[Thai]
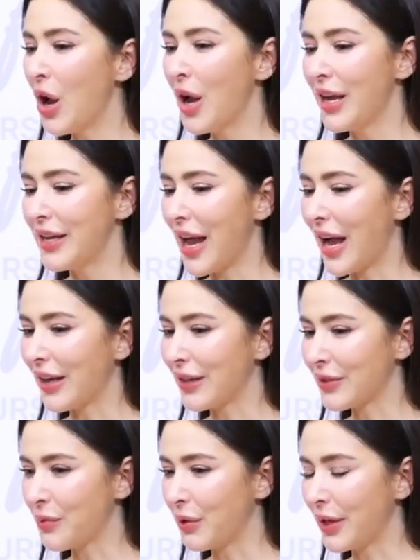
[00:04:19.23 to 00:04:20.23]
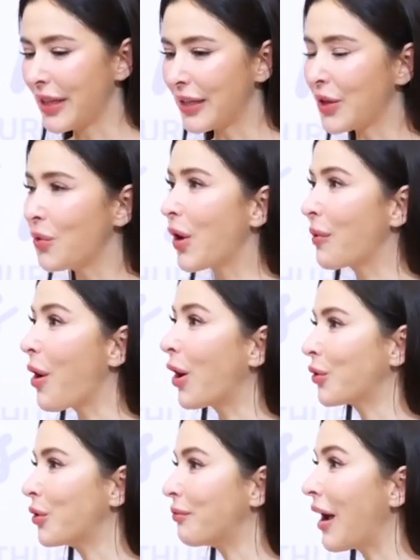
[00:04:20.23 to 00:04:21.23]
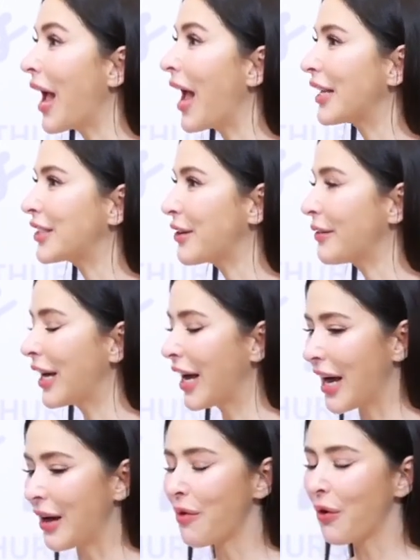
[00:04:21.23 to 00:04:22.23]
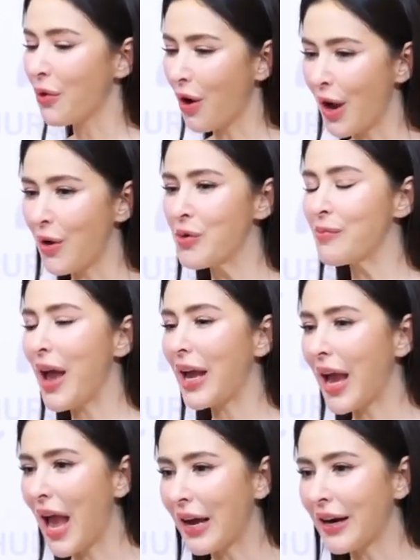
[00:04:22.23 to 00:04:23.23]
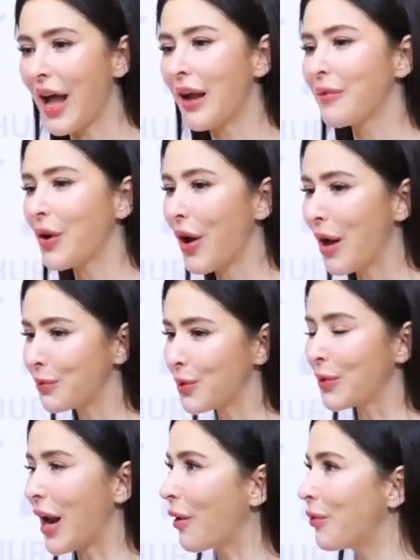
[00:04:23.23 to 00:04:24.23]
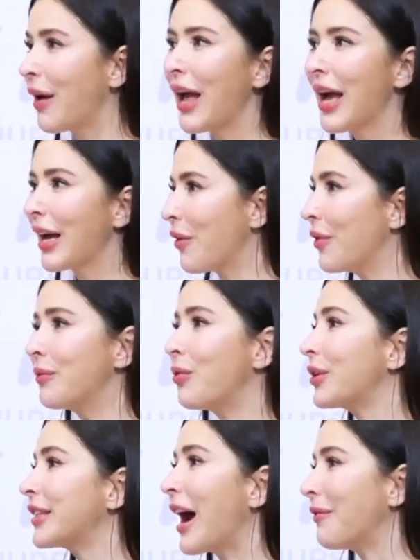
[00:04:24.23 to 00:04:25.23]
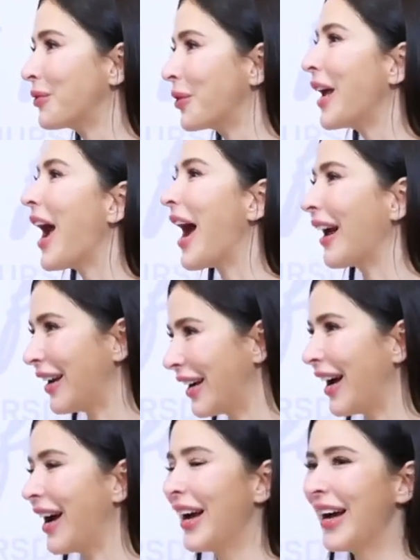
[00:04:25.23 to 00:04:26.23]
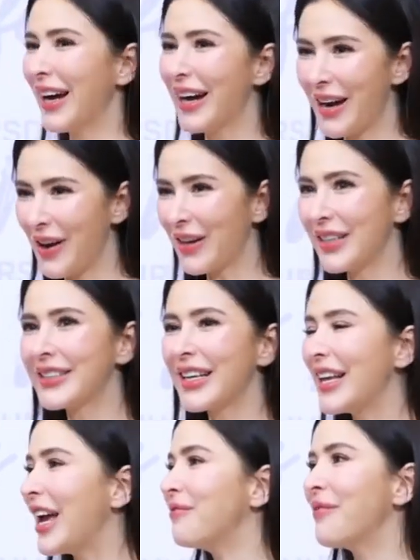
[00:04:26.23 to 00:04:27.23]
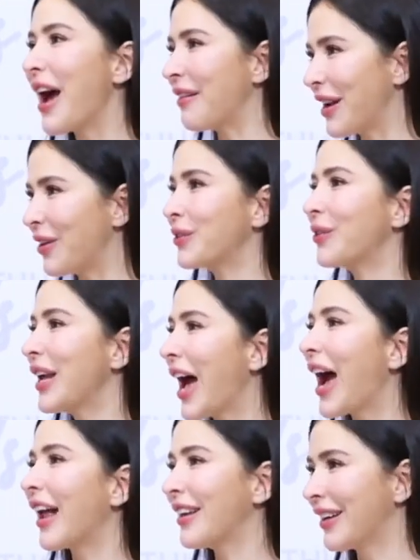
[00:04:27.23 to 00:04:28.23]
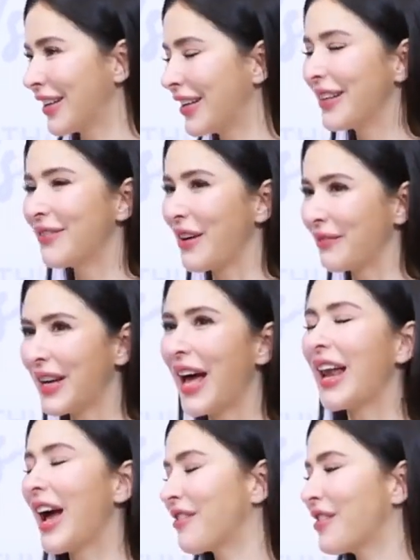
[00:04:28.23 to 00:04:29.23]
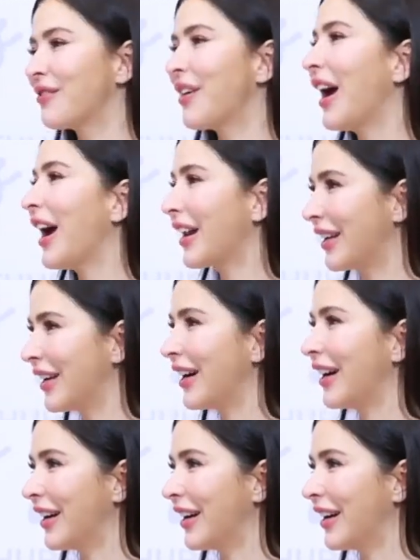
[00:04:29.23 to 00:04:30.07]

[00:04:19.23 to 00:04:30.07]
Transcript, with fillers: อย่างสมมติลิต้าจะอวยพรคุณแม่ใช่ไหมคะบอกขอให้คุณแม่แข็งแรงมีความสุข รักคุณแม่กวินพูดตามทุกอย่างเลยค่ะคือเขาก็จะเรียนแบบเราทุกอย่างเลยก็เลยแบบน่ารักมาก ๆ เลยค่ะ